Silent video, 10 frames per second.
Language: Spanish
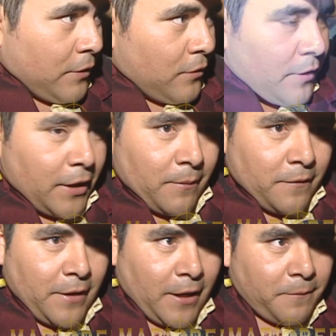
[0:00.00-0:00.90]
Cuando le dije a mi
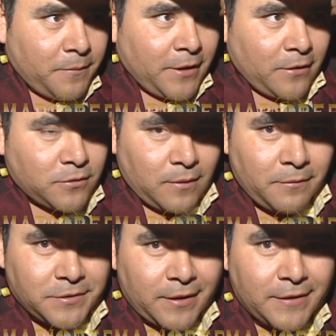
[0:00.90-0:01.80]
vieja, pues mira, nos
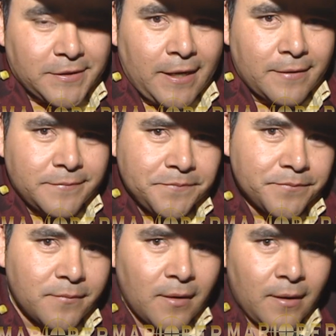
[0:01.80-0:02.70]
vamos a casar,
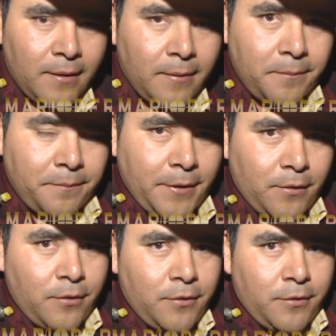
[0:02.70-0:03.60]

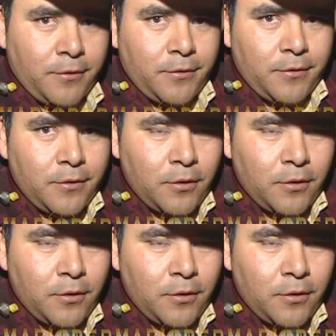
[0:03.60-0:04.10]
pero